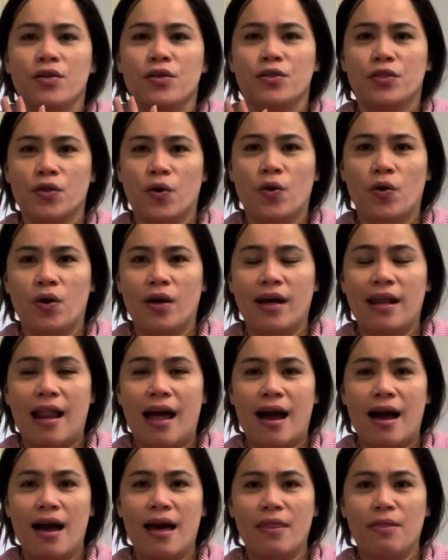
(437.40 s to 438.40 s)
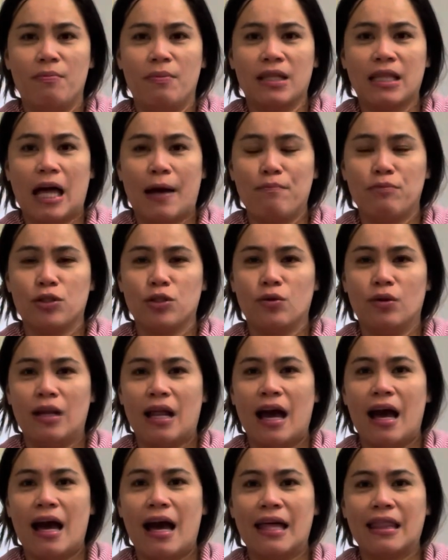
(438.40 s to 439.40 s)
So, kailangan matapos ko
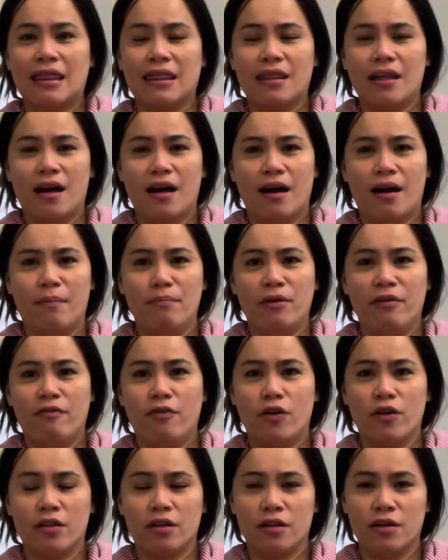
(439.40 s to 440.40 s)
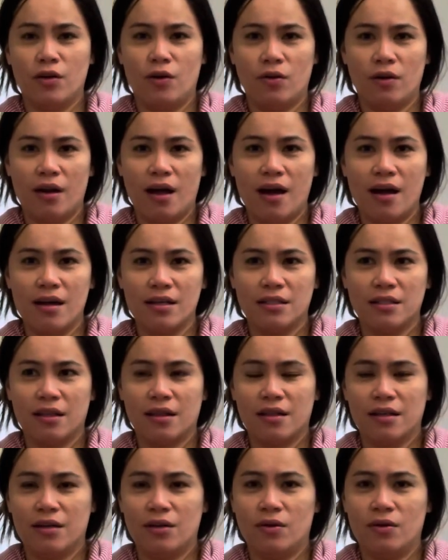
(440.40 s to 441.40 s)
lahat uh, before 3 o'clock kasi
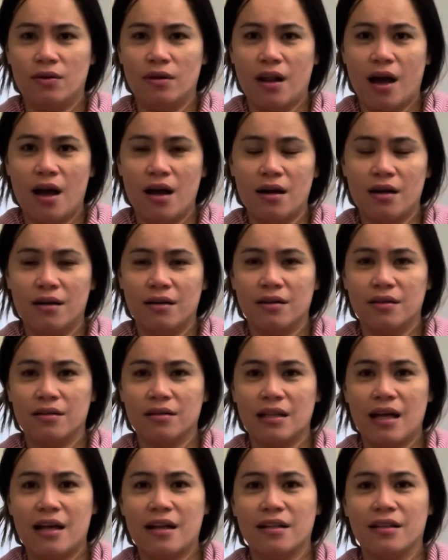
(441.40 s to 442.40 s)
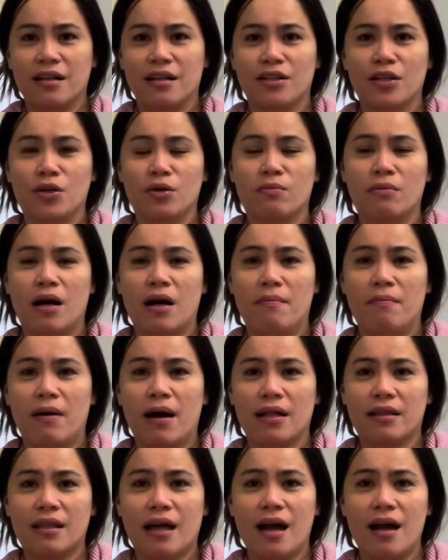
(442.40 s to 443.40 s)
3 o'clock darating na yung mga
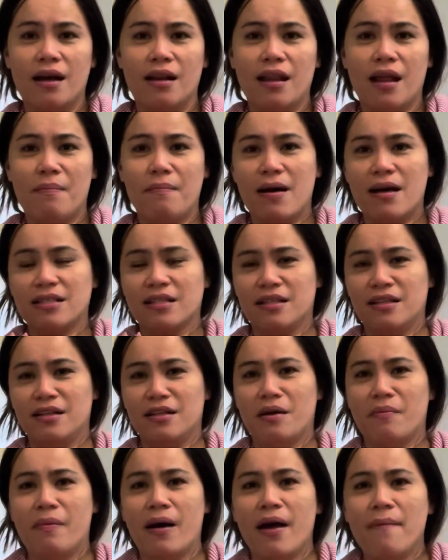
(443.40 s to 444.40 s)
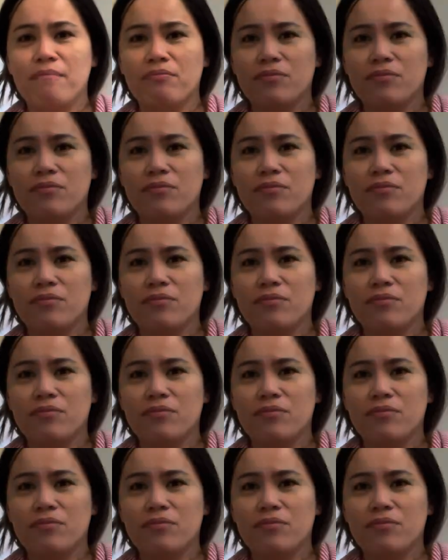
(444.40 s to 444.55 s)
bata, labasan na naman.